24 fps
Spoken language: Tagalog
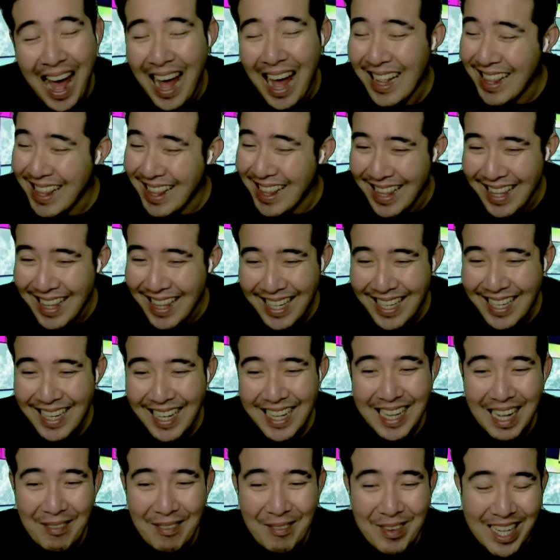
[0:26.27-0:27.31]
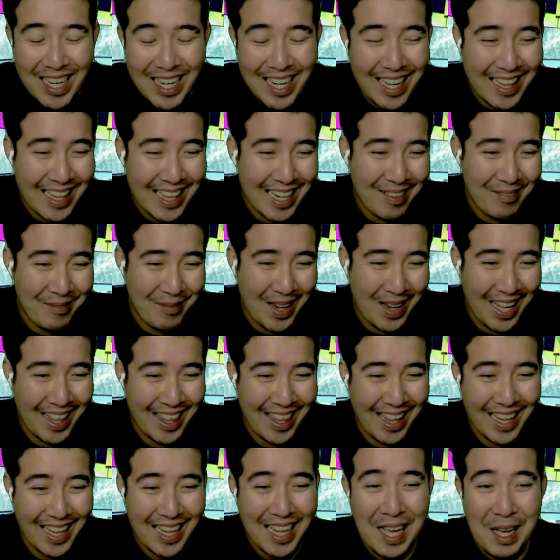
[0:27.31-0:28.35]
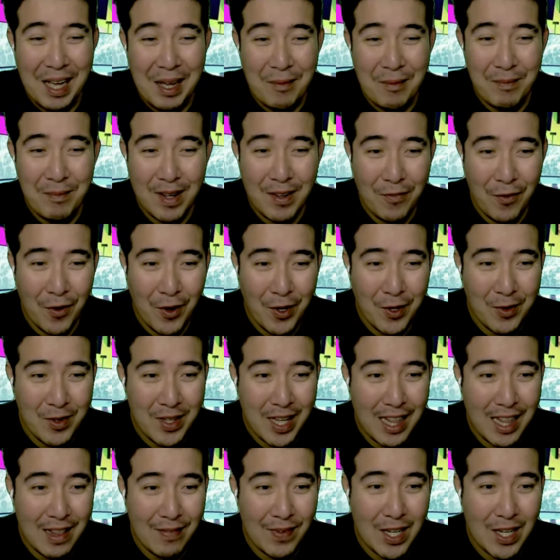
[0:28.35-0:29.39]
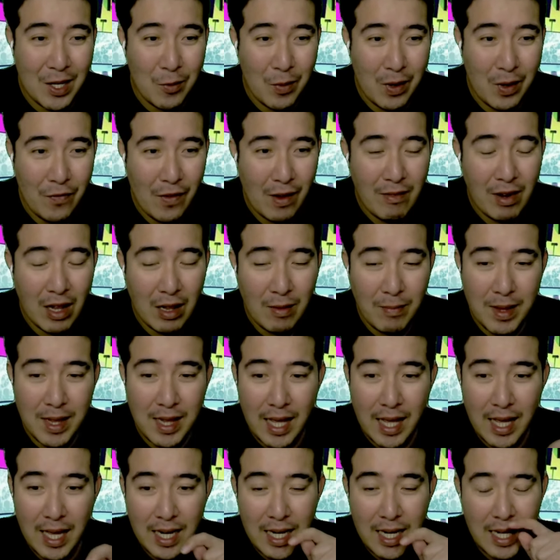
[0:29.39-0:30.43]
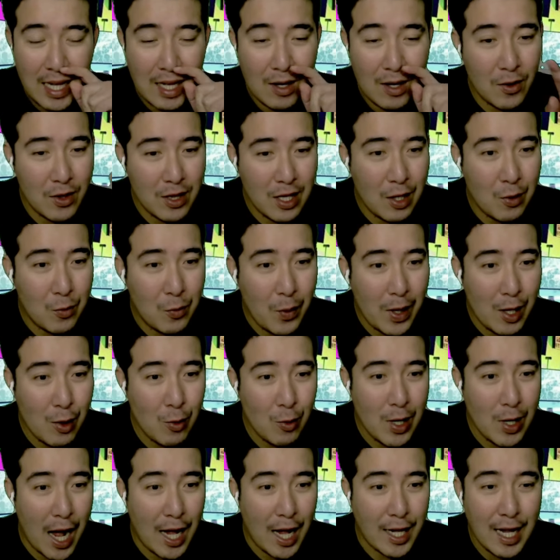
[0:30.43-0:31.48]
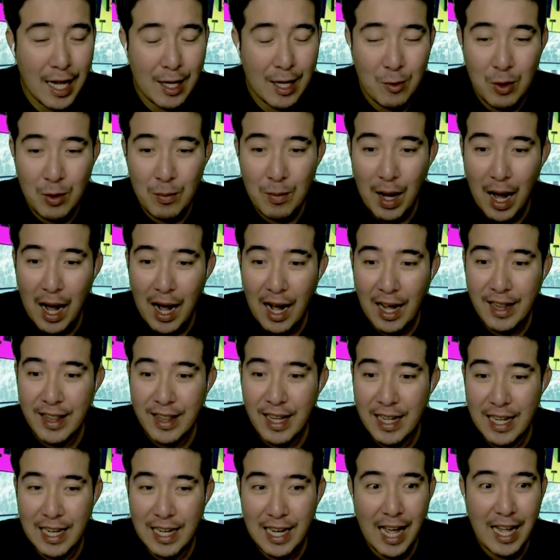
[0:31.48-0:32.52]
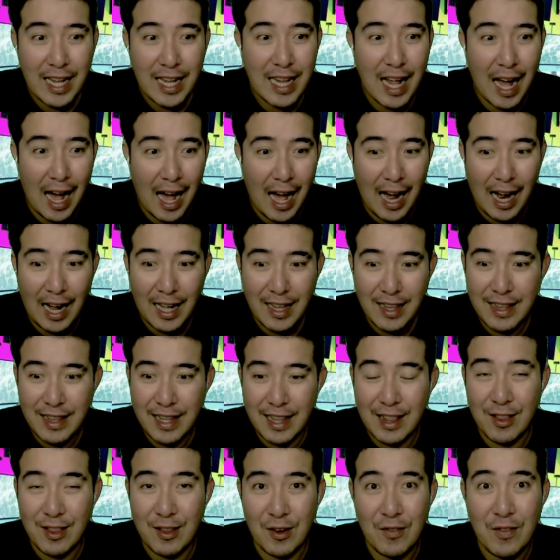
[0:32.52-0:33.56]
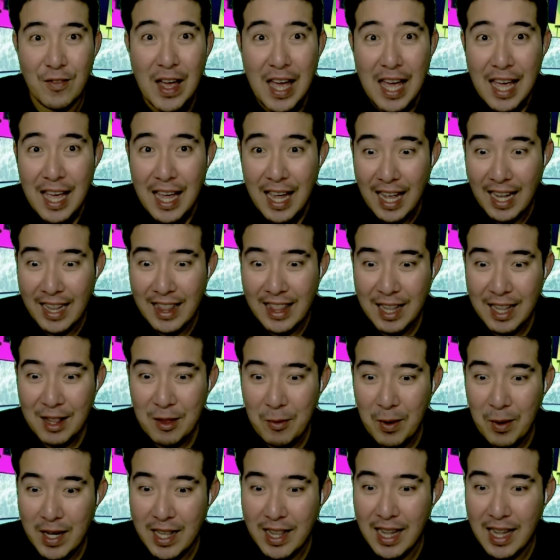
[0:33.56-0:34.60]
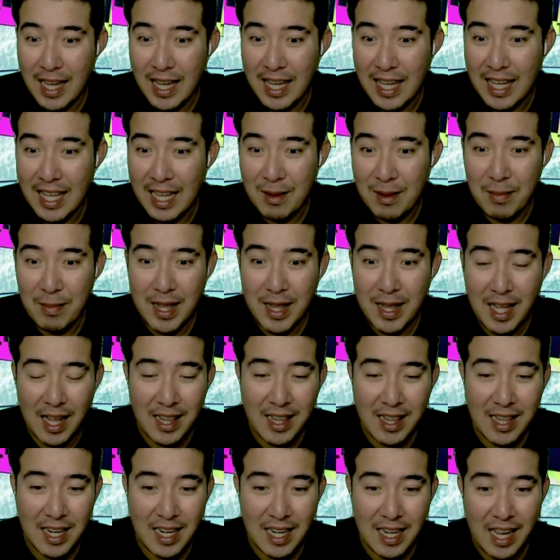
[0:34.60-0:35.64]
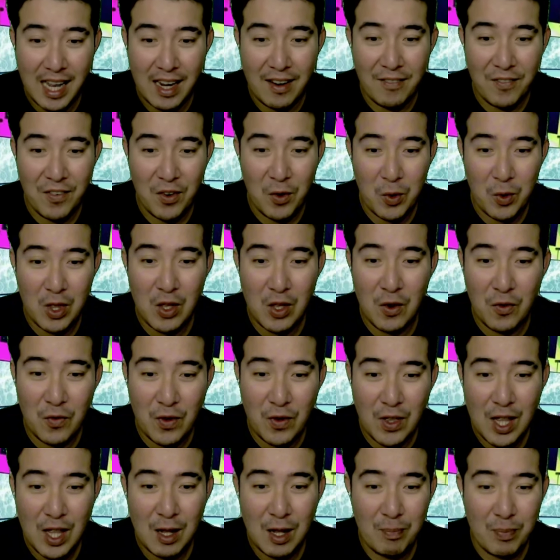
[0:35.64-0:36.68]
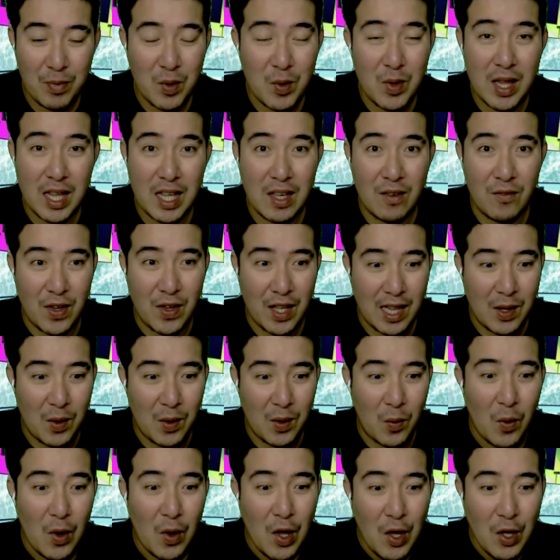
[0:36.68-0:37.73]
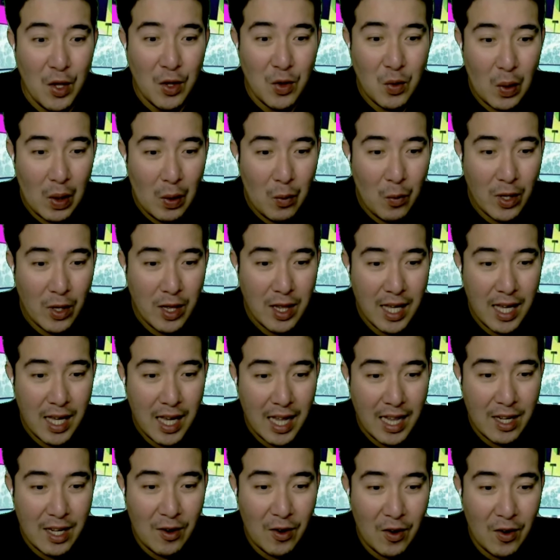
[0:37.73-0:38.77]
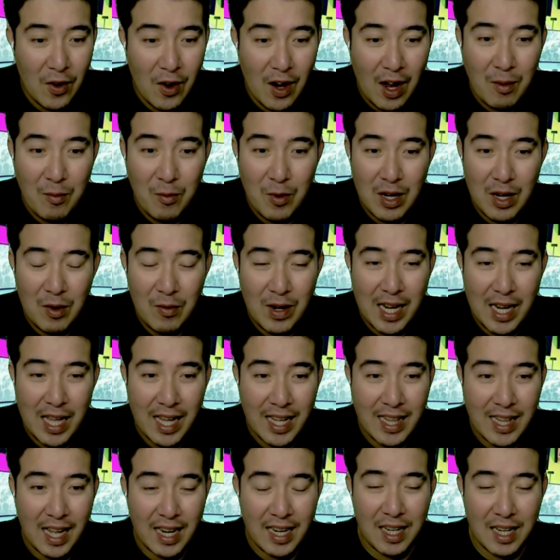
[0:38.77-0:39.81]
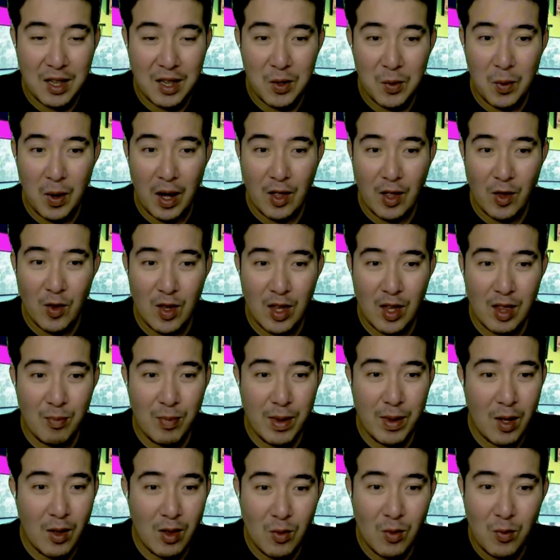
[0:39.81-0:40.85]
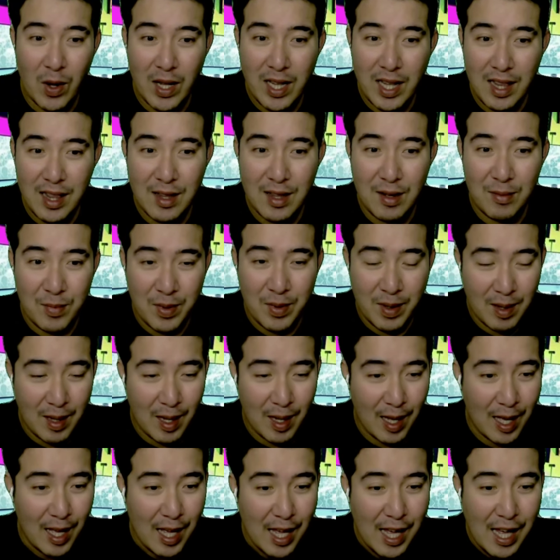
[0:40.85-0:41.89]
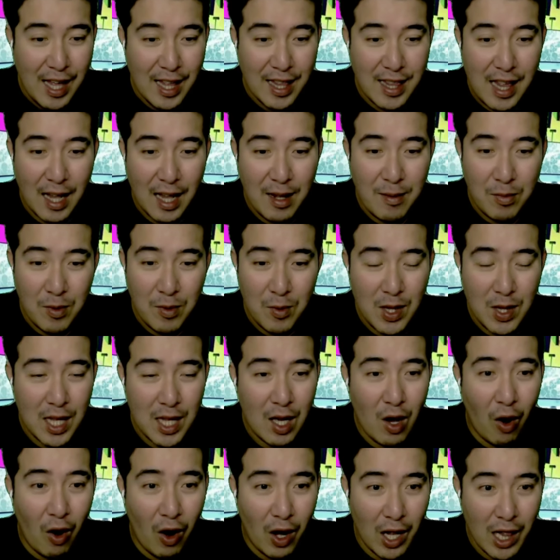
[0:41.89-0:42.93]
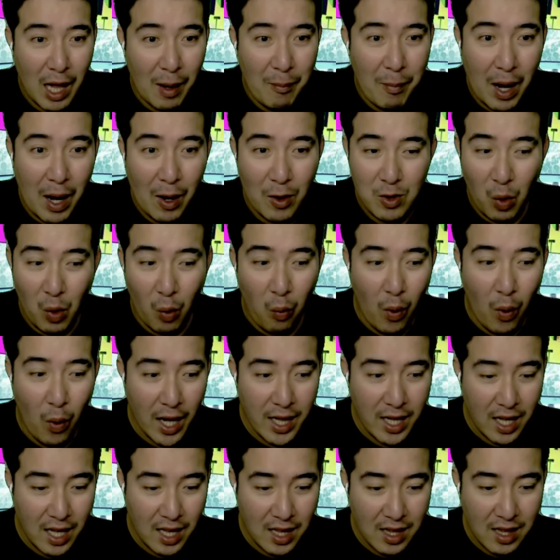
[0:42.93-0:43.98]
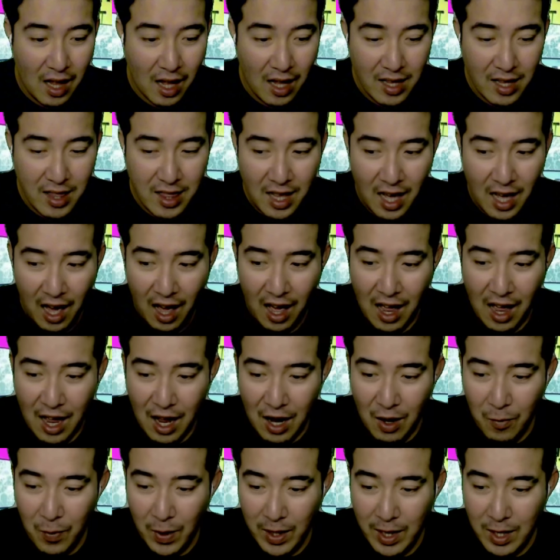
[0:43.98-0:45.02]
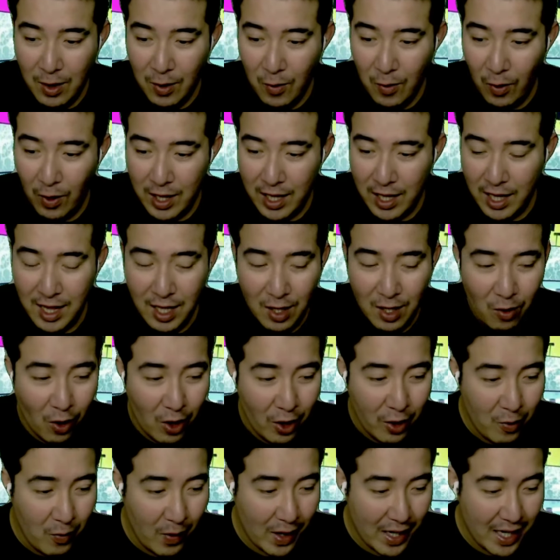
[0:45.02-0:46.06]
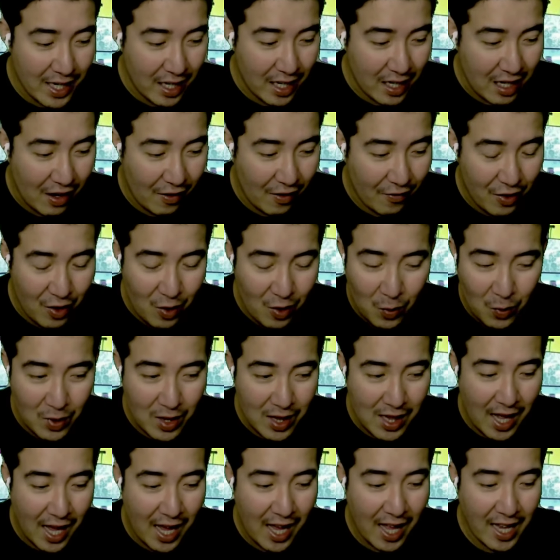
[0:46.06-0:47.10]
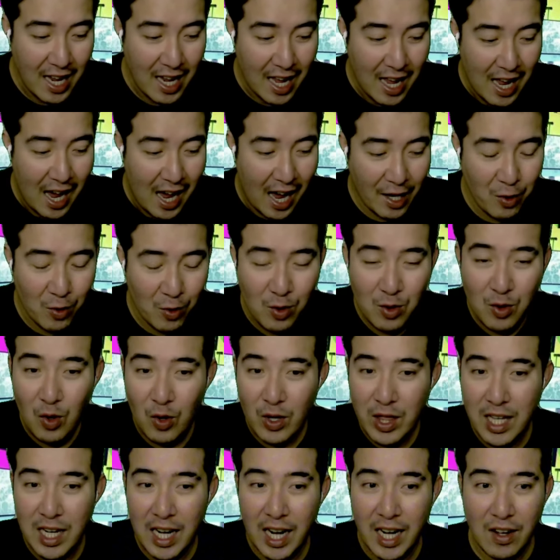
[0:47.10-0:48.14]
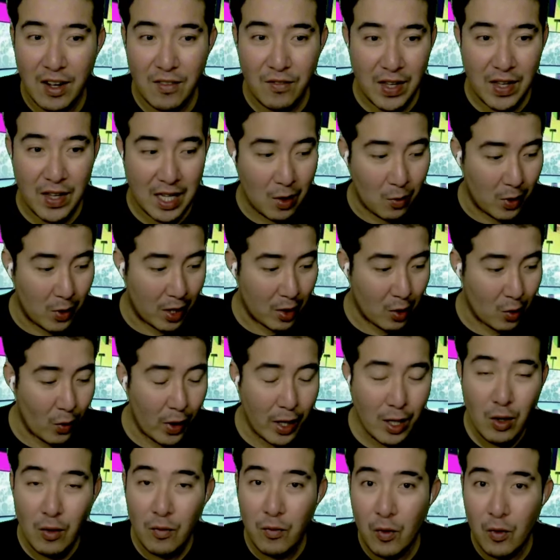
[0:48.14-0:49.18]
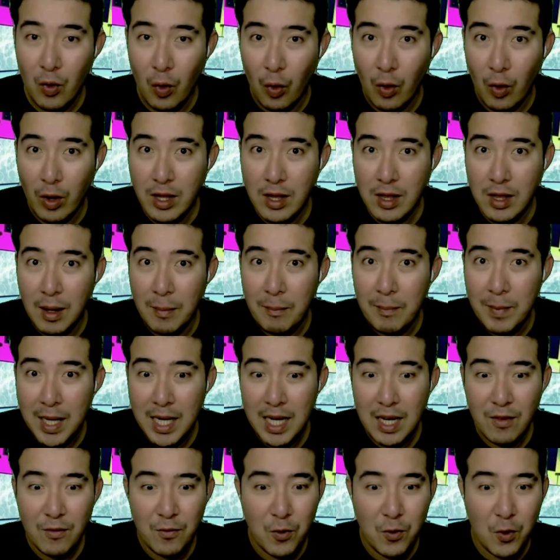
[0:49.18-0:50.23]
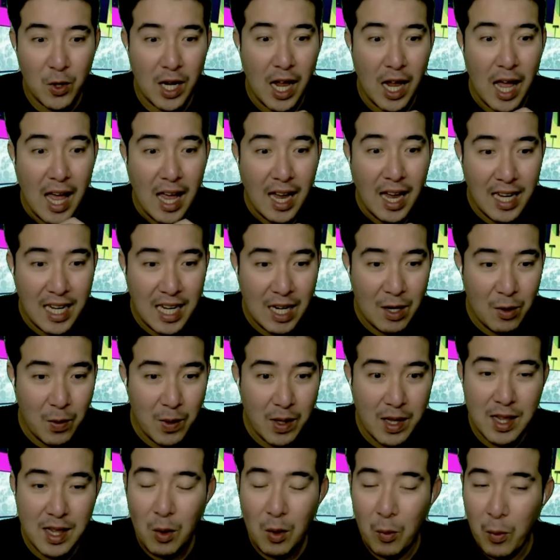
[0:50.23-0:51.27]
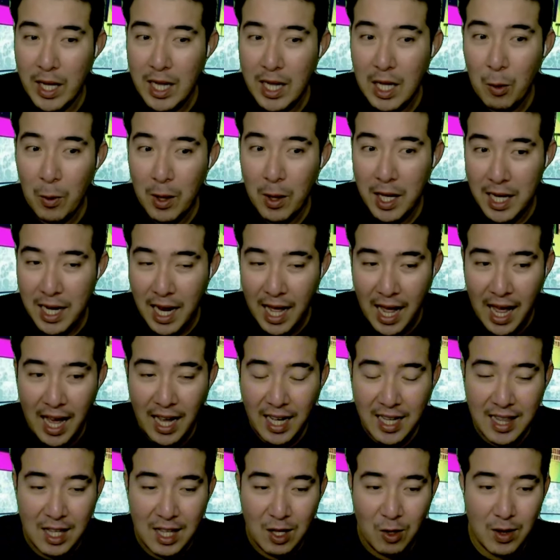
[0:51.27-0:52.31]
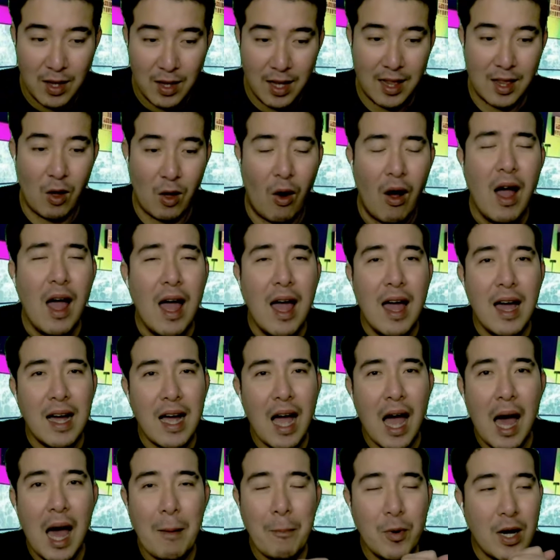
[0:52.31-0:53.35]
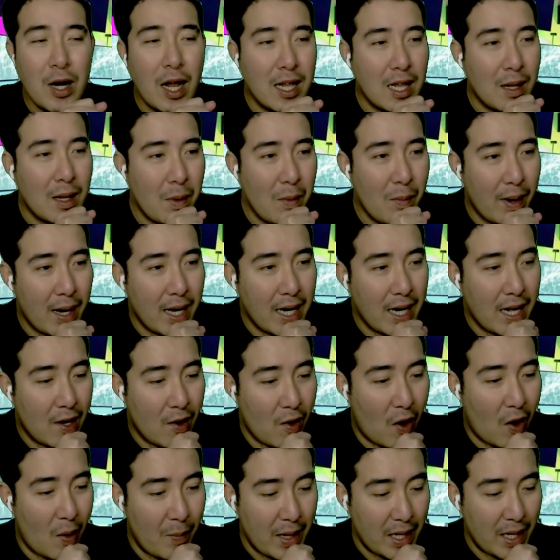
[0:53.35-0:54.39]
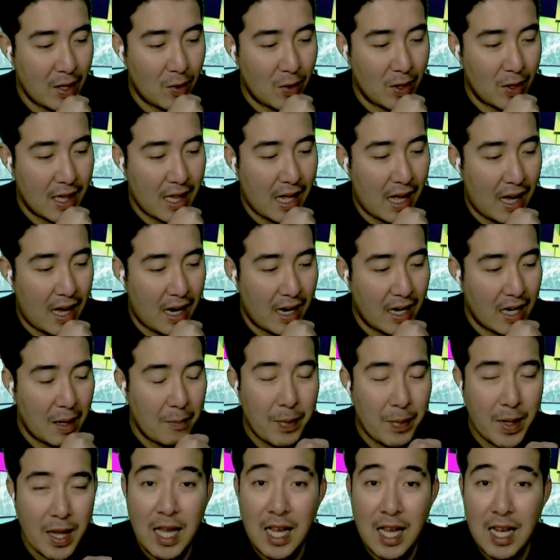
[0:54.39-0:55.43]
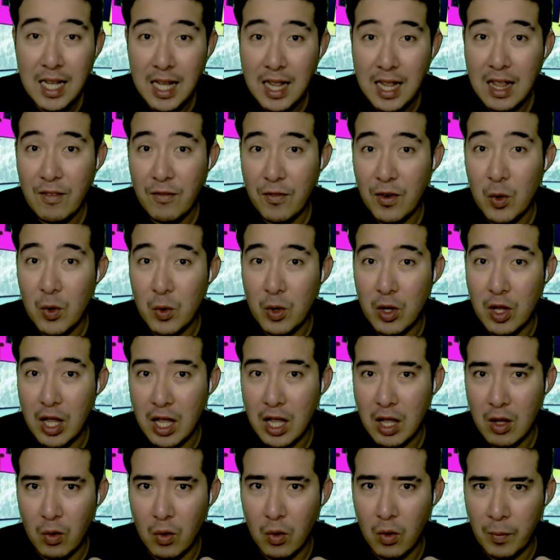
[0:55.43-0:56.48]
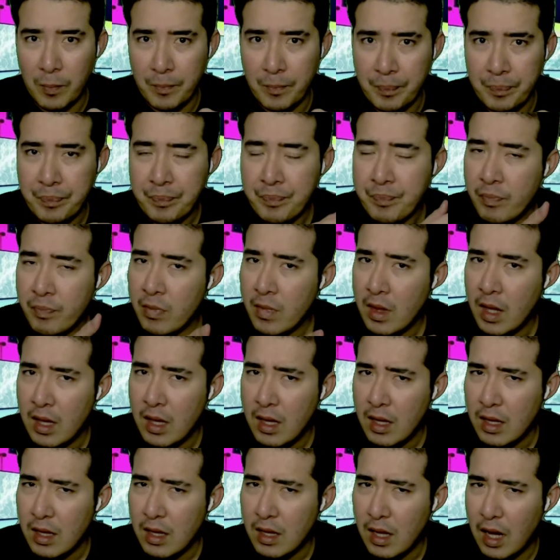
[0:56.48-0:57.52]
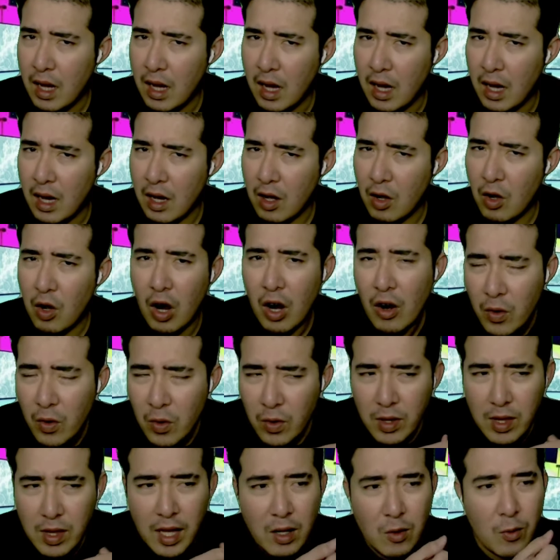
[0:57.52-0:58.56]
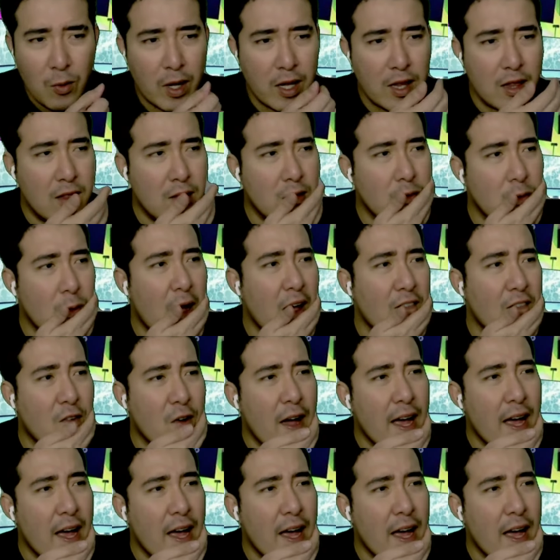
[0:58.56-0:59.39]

As in, ang dami talaga nilang budget. But for today's video, if I'm not mistaken, continuation ata to ng mga kanta na Laida Angas Deserve. And this one is the Ingit by Skastaki and Floji official music video. So I won't take any longer. I'm really, really excited to watch this because what is the uh, said music all about? What is uh, the, what do you call this, the color grading that they have chosen? Anong storyline ng video na to? And of course, the meaningful lyrics, the way they were gonna execute the song. Kahapon ata may mga nag-comment doon sa akin na parang hindi si Floji yung uh, chorus and whatsoever.